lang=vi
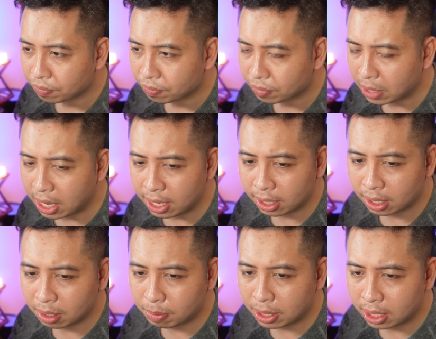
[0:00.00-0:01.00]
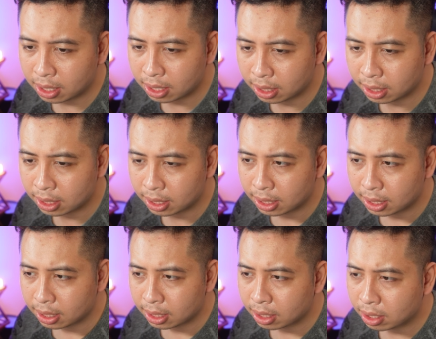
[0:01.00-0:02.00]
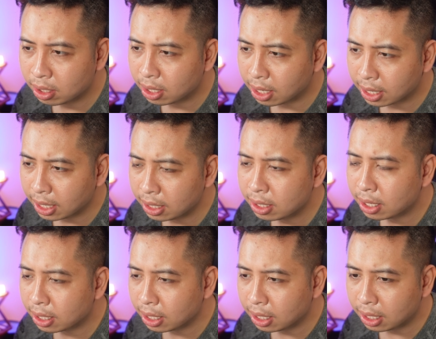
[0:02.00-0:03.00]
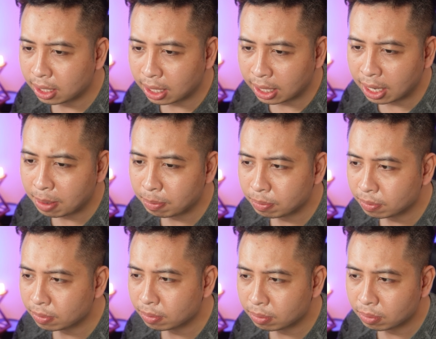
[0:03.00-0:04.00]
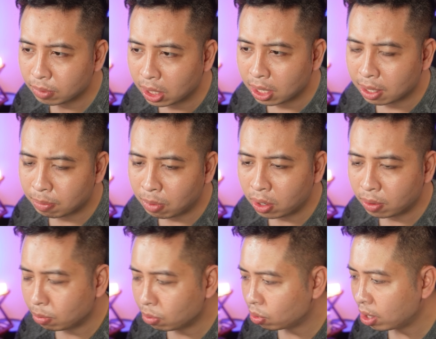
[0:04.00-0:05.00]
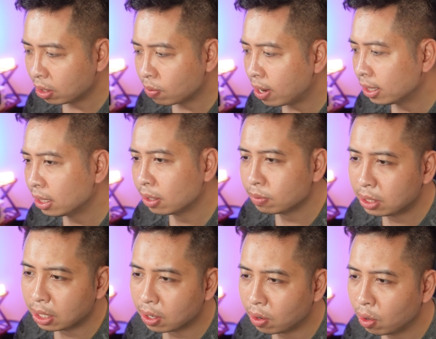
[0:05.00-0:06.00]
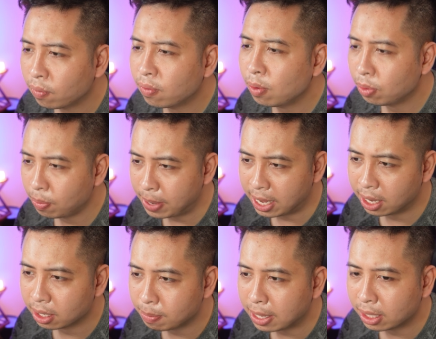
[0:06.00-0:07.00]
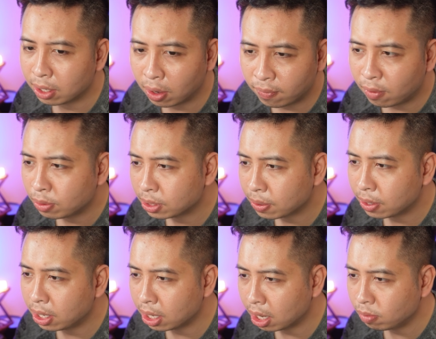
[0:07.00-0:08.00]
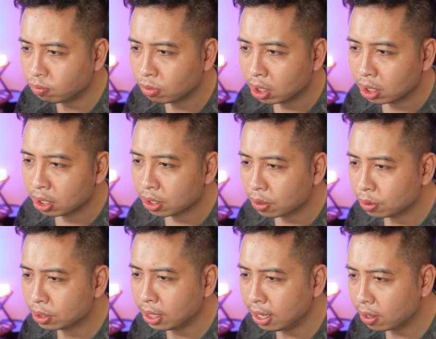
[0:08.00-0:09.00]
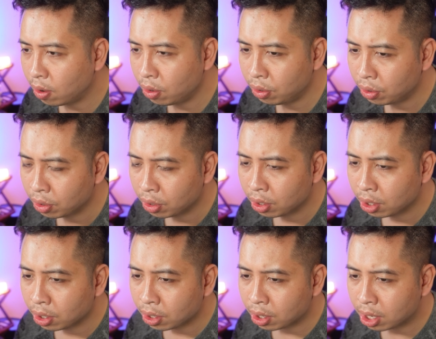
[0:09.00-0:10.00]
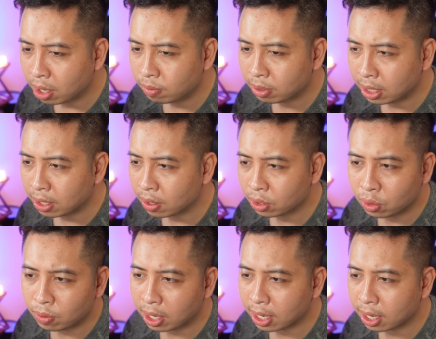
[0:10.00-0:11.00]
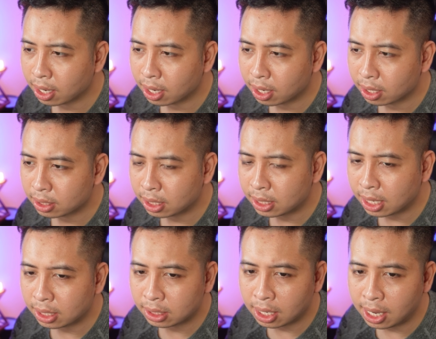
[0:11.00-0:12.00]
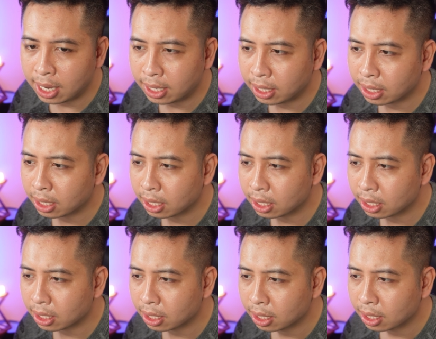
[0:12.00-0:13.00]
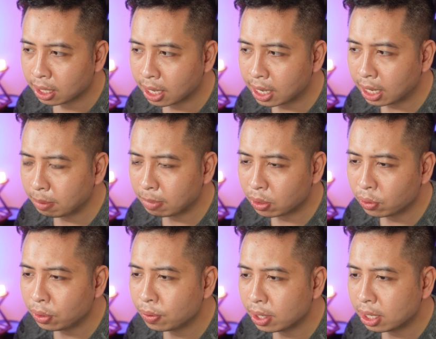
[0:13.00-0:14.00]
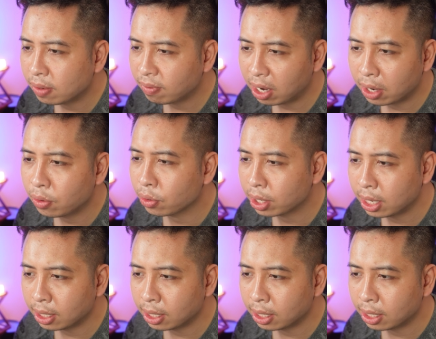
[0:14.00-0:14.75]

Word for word: đấy thì bây giờ thường là kit nhựa thì anh em mod loanh quanh thì cũng chỉ có lót foam thôi mà thì bạn thử lót foam xem có đỡ không đổ silicon còn không thì nói chung là dần dần chơi lên thì cái cách mà tối ưu hơn thì vẫn là đổi kit